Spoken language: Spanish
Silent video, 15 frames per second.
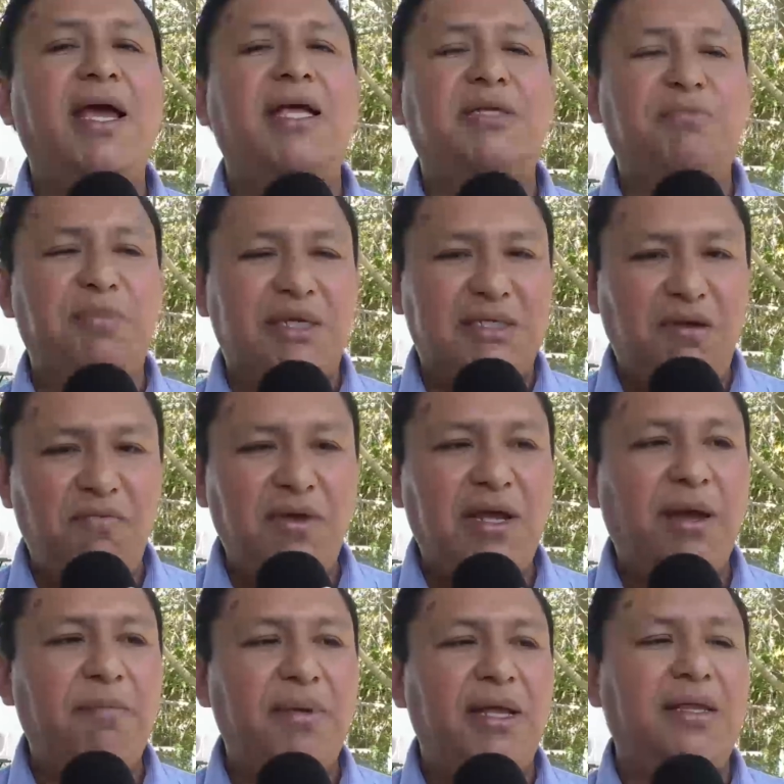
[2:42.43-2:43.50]

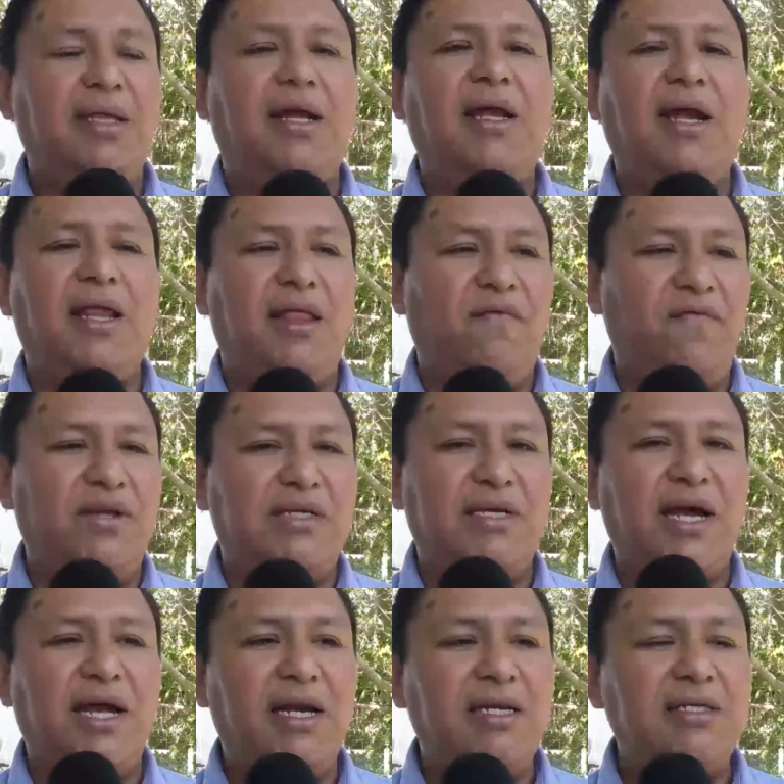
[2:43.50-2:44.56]
específicamente al área de
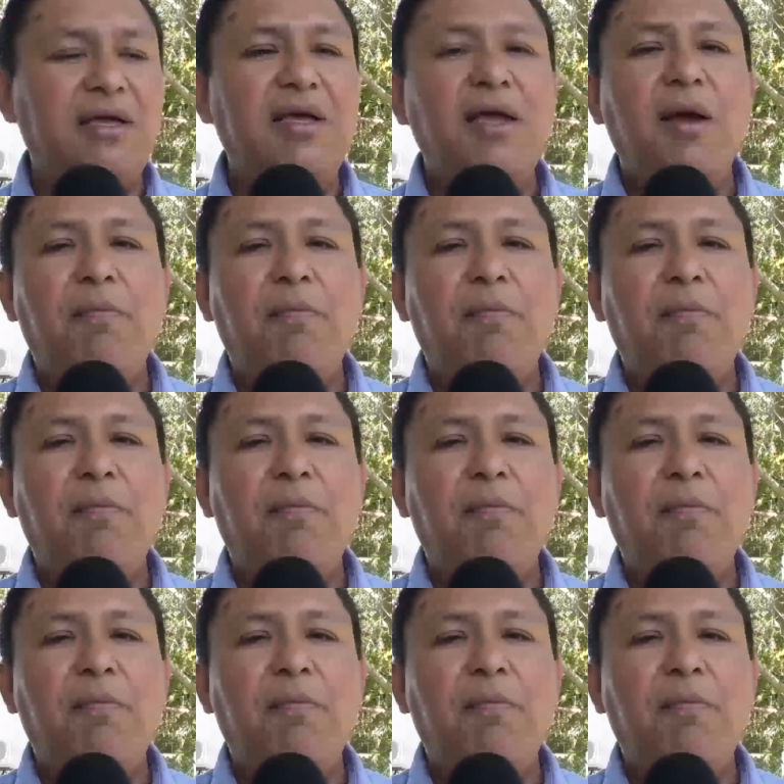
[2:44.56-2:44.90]
fiscales,